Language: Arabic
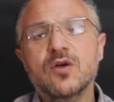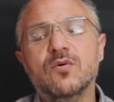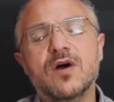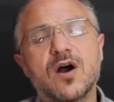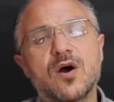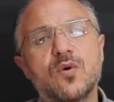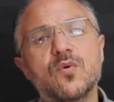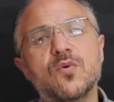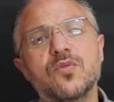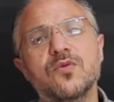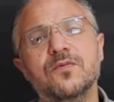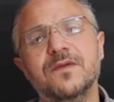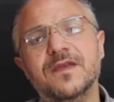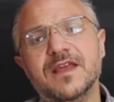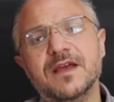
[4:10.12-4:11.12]

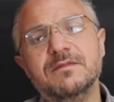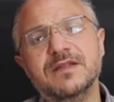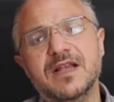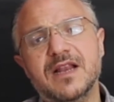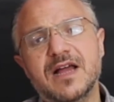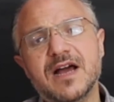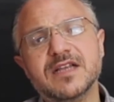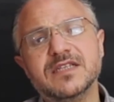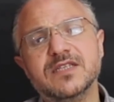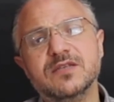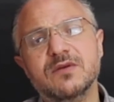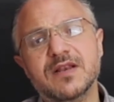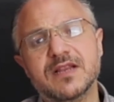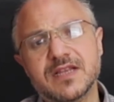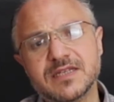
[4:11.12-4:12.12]
وأعوذ بك من العجز
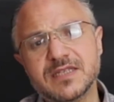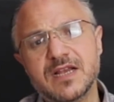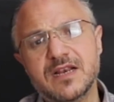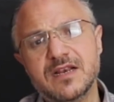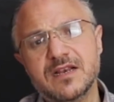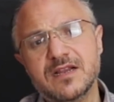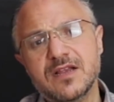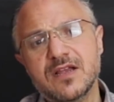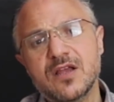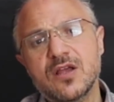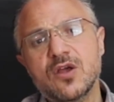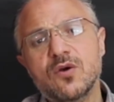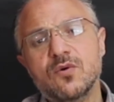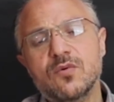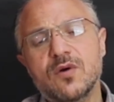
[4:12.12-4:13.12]
والكسل
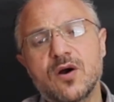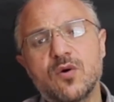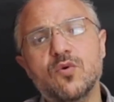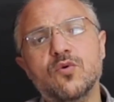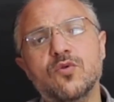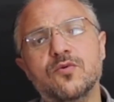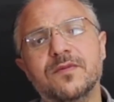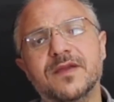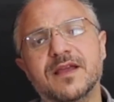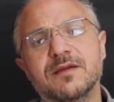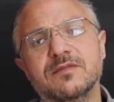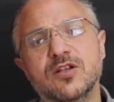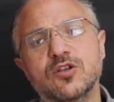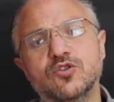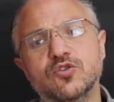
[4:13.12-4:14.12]
وأعوذ بك
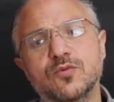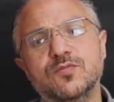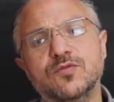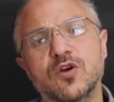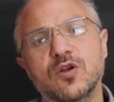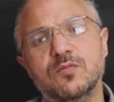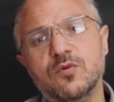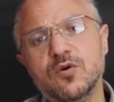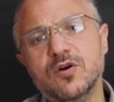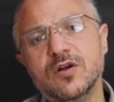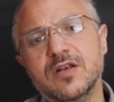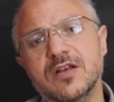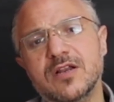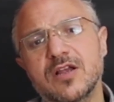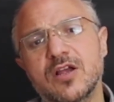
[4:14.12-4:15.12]
من الجبن
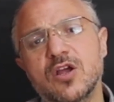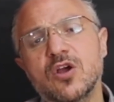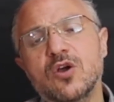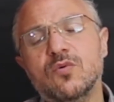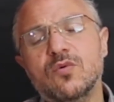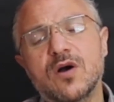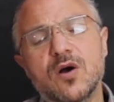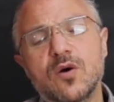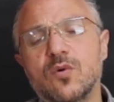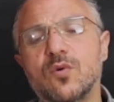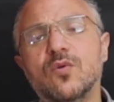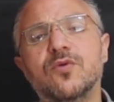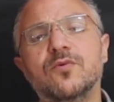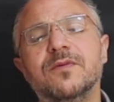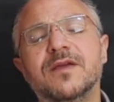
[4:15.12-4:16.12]
والبخل
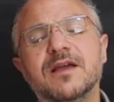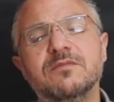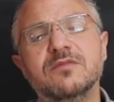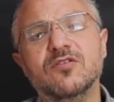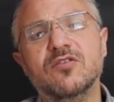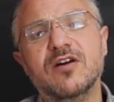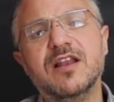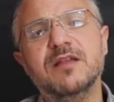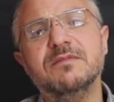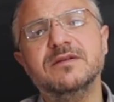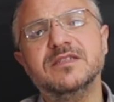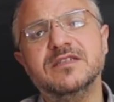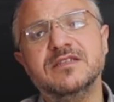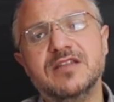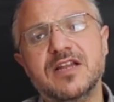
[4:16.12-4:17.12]
وأعوذ بك من
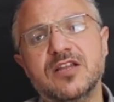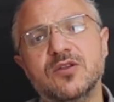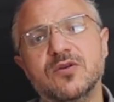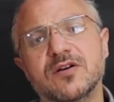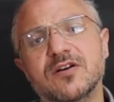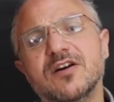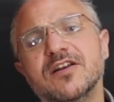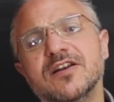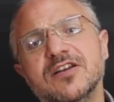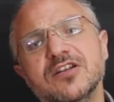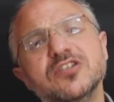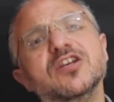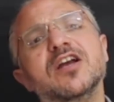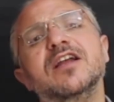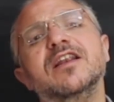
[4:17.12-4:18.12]
غلبة الدين وقهر
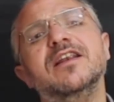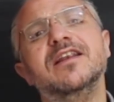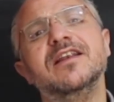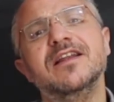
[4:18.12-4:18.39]
الرجال